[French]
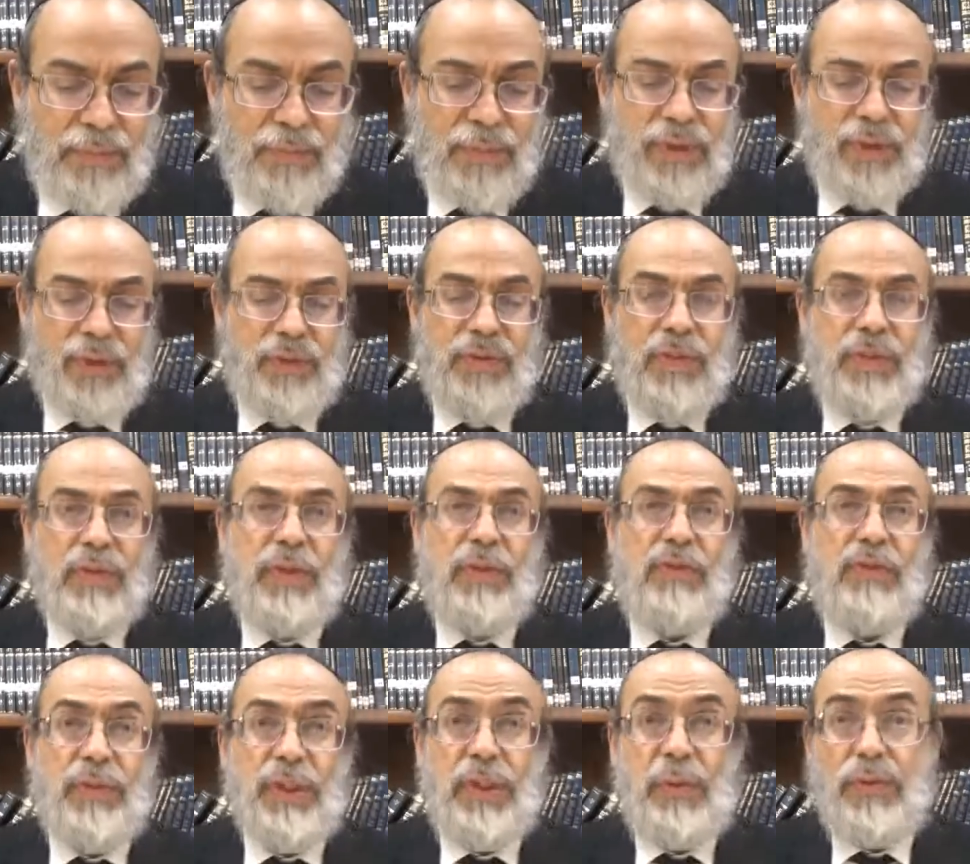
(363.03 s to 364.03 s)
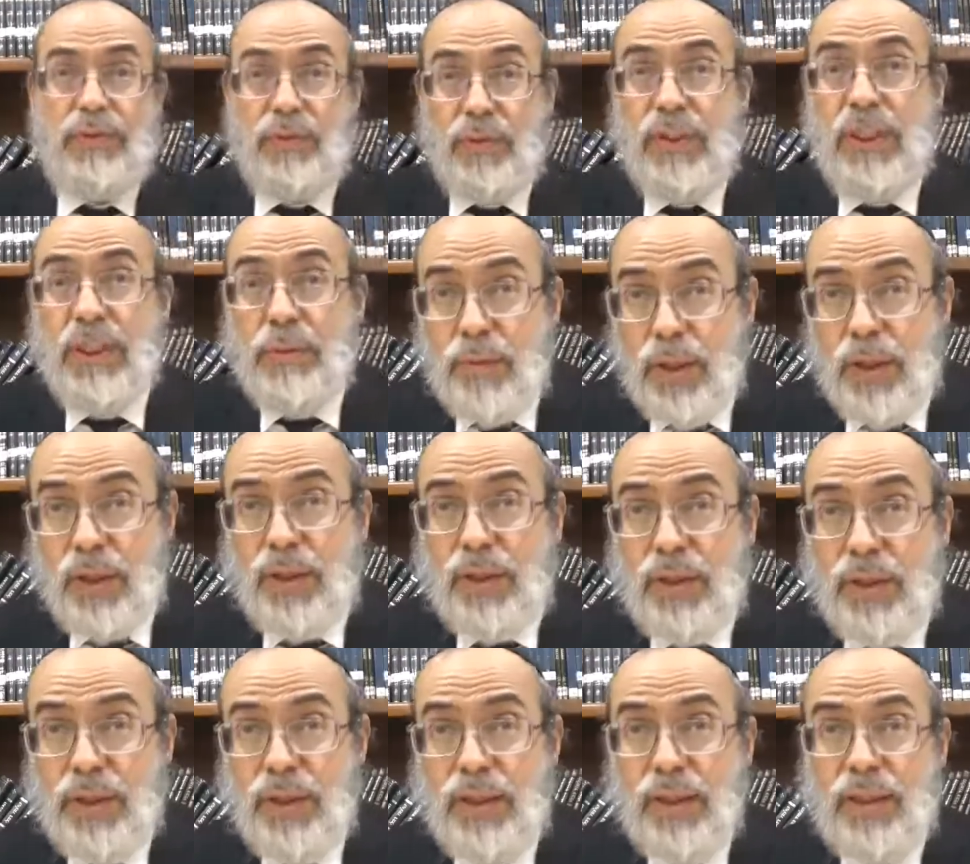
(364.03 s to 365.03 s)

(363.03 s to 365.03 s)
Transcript: pas suffisant, il faut, il faut qu'il meure.